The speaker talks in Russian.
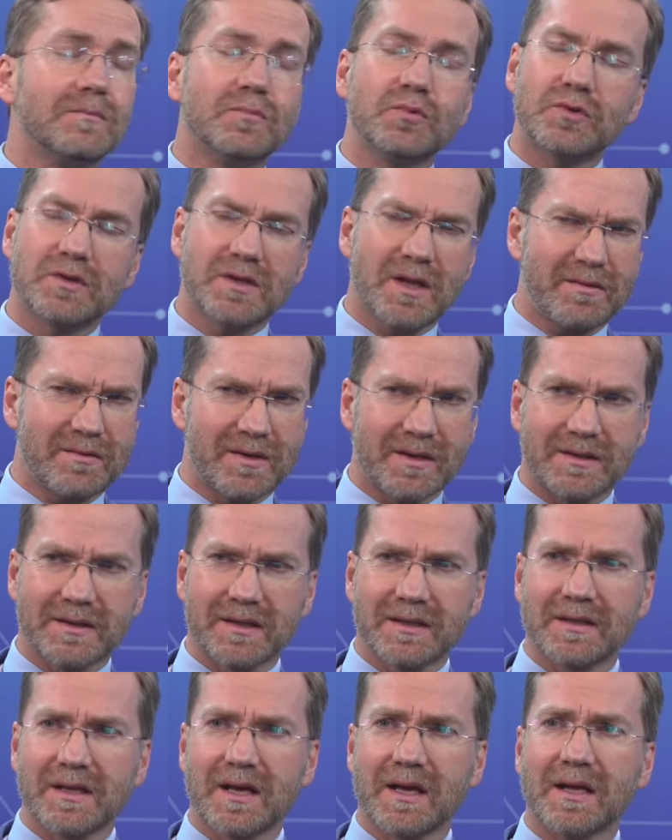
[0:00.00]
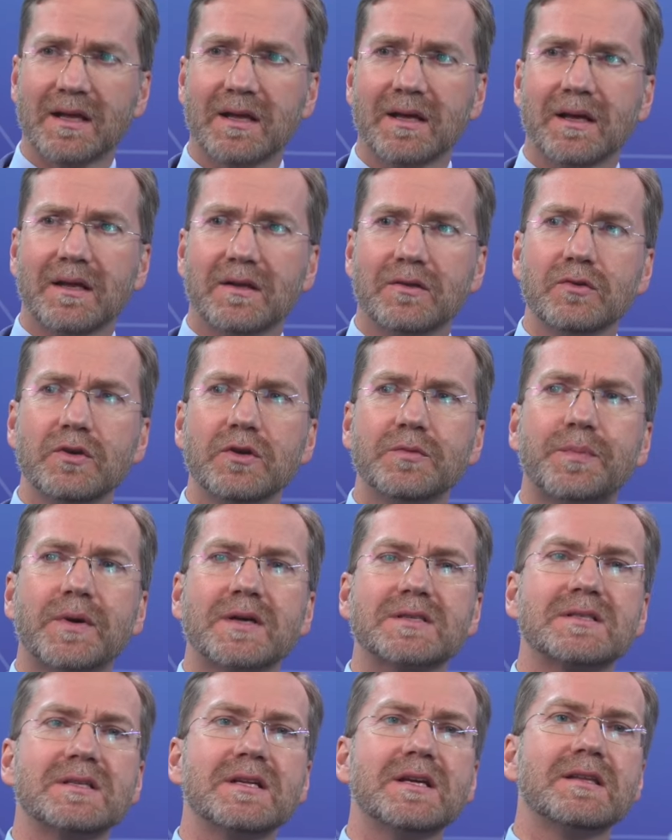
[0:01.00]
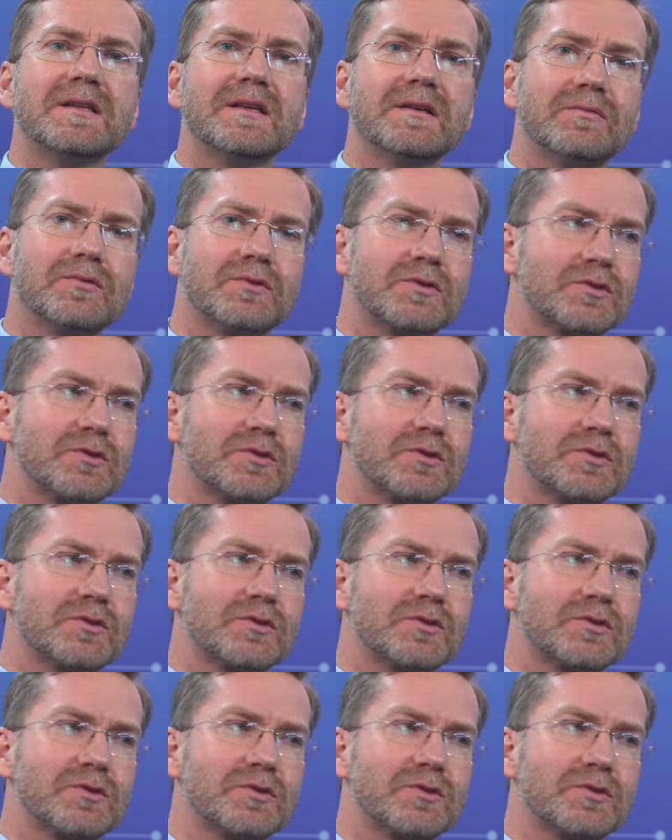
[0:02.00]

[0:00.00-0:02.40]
Мутноватый, да. Ну и последнее, вот,